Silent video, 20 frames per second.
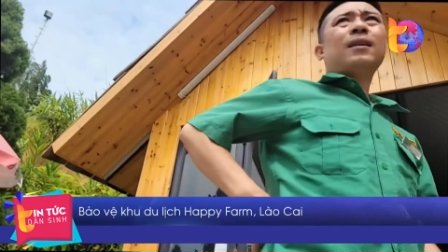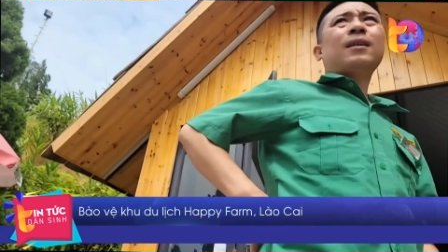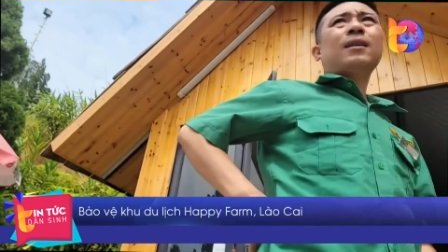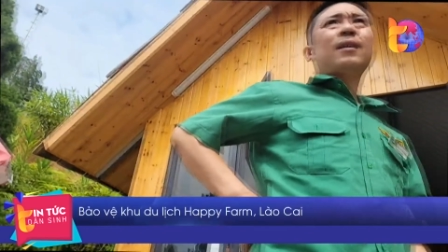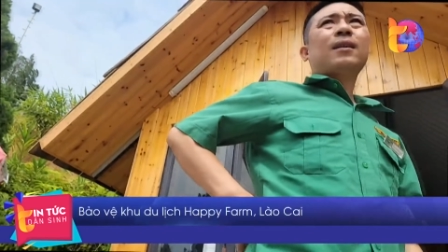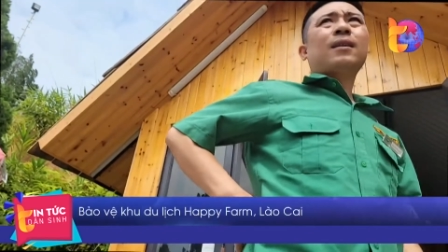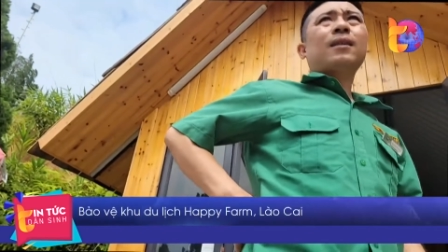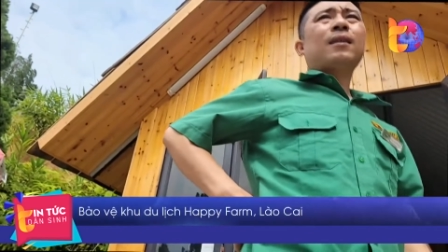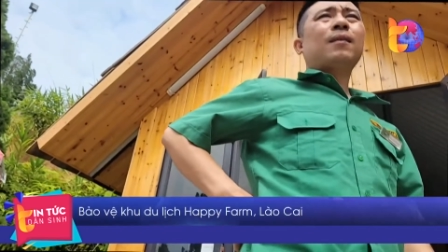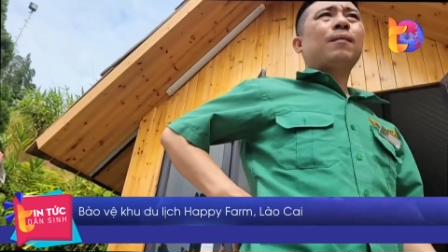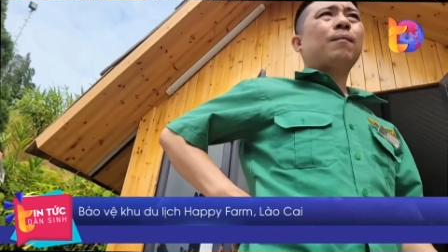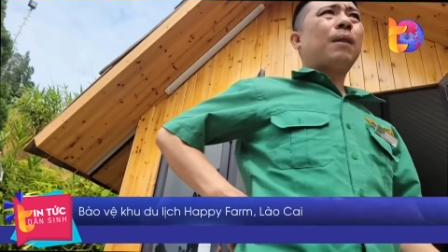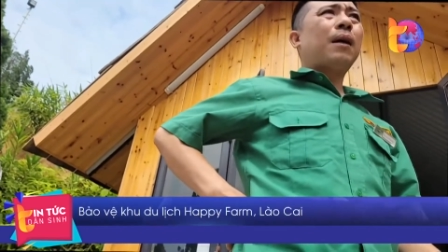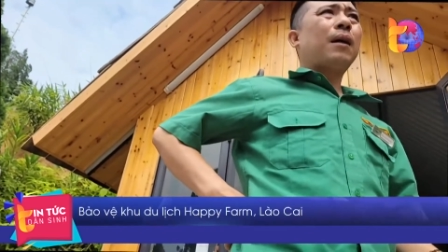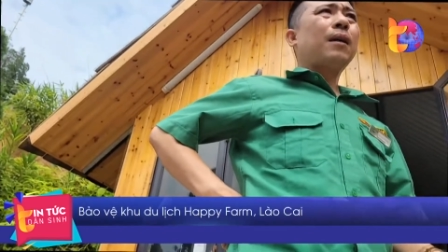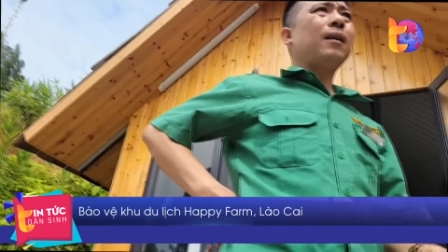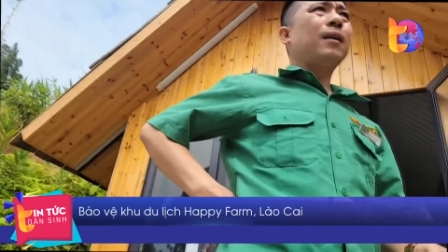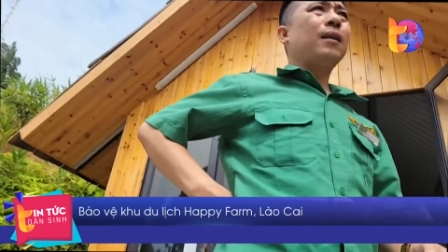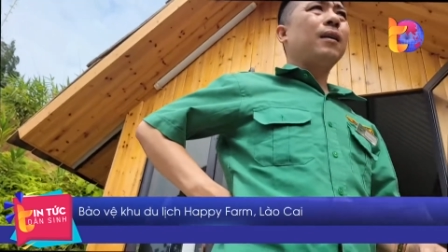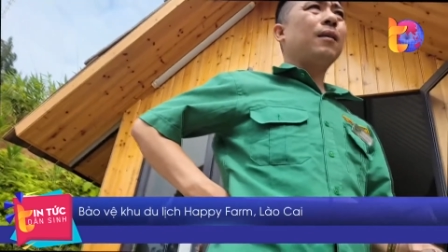Ba người.
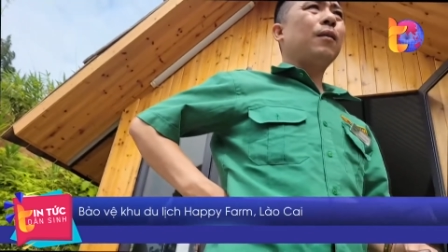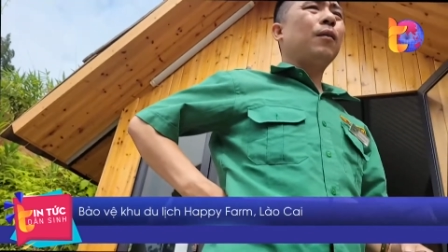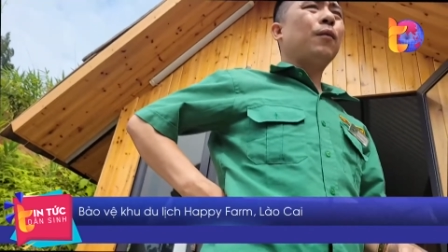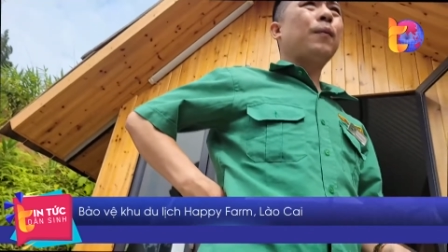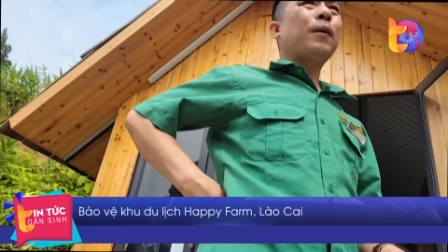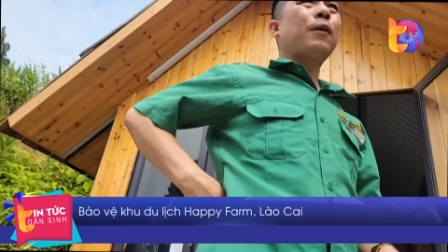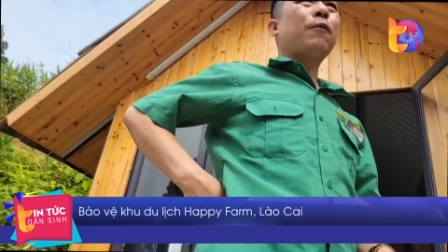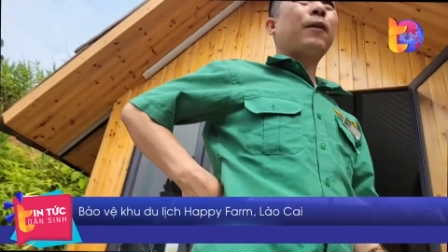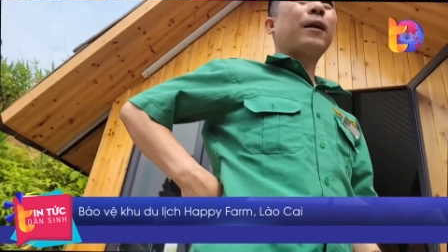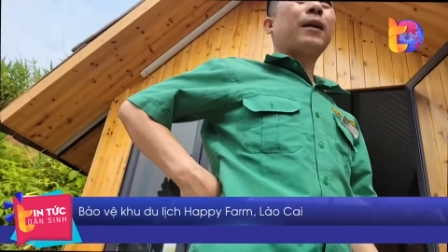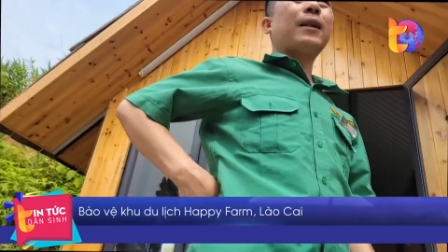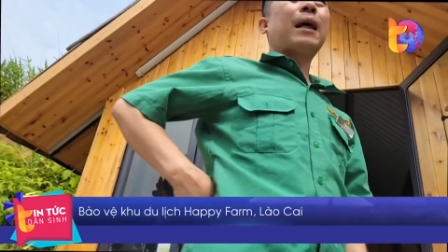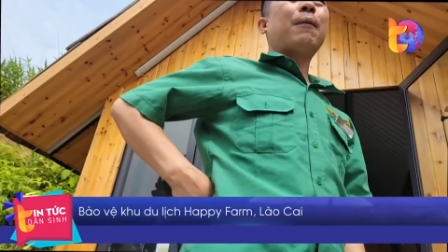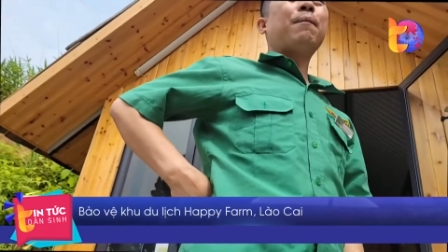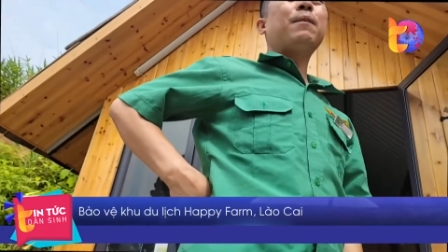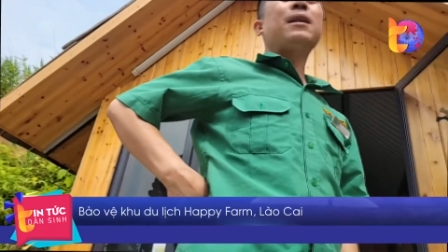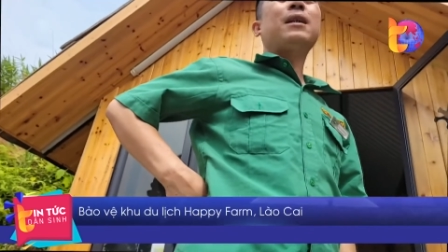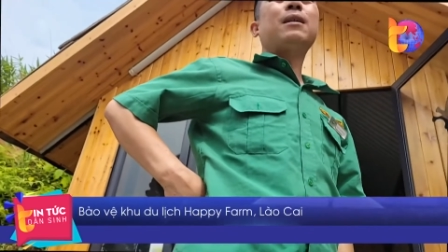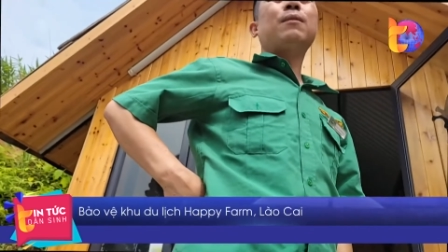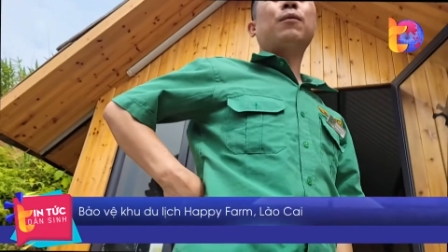Ba người hôm nay vé
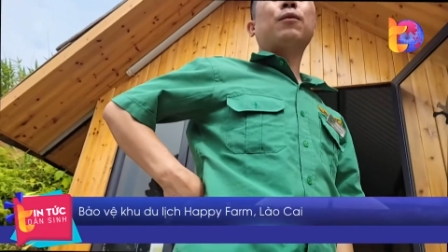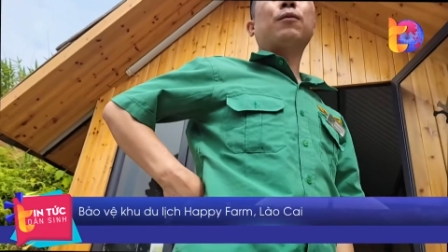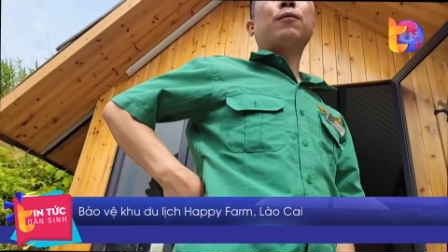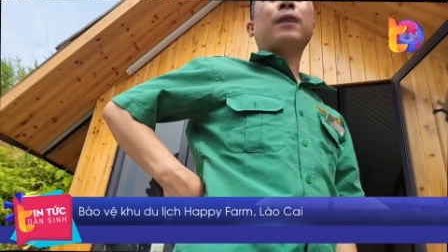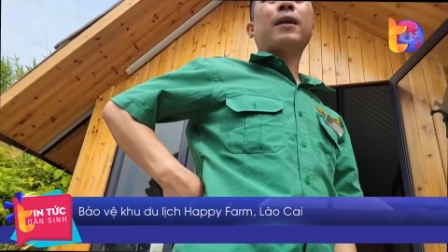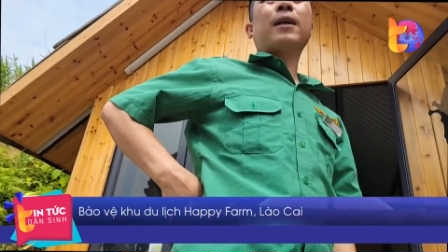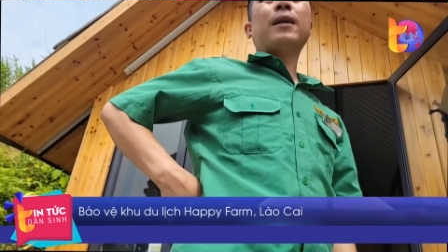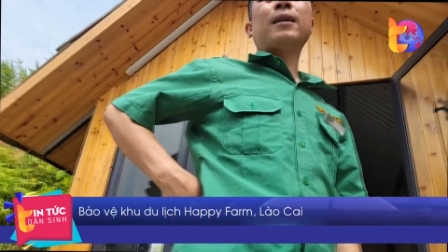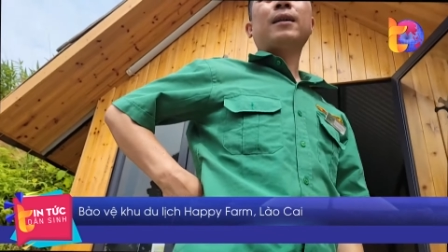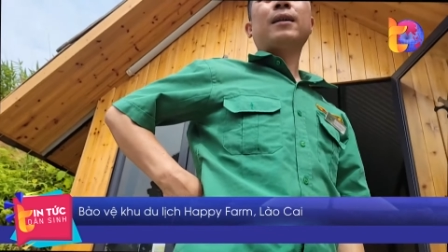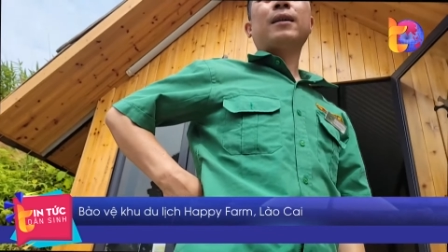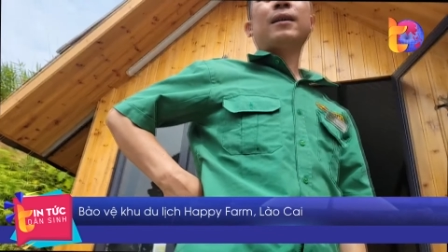tám mươi nghìn một vé.